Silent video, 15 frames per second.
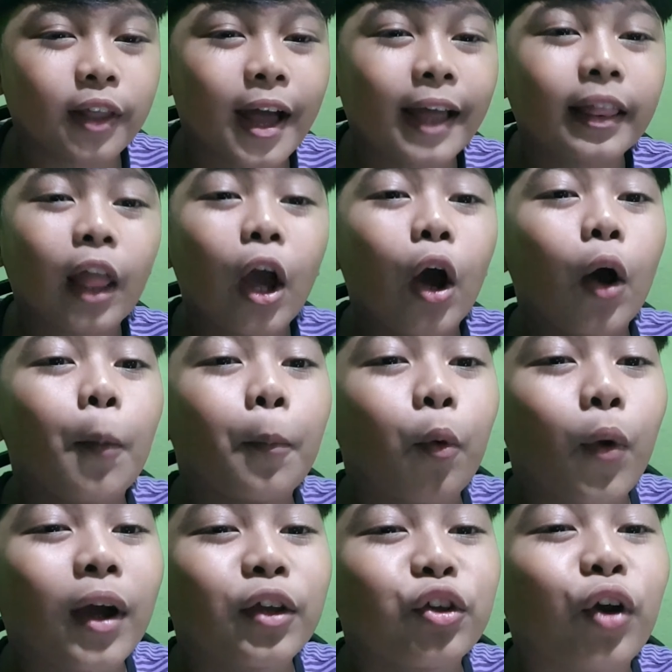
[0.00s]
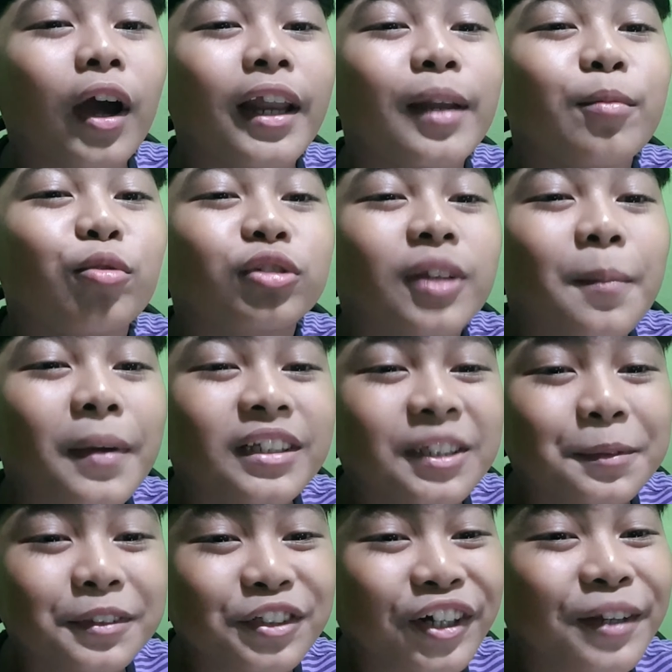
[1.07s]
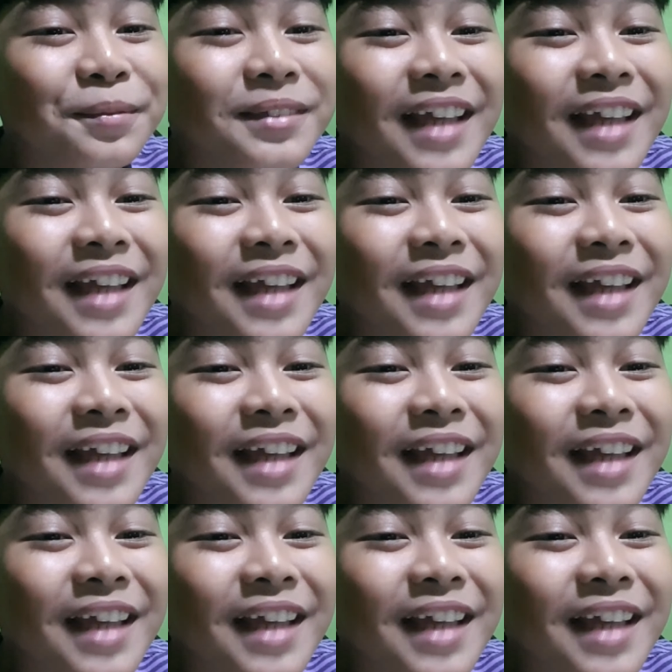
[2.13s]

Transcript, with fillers: At huwag niyo kalimutan mag-subscribe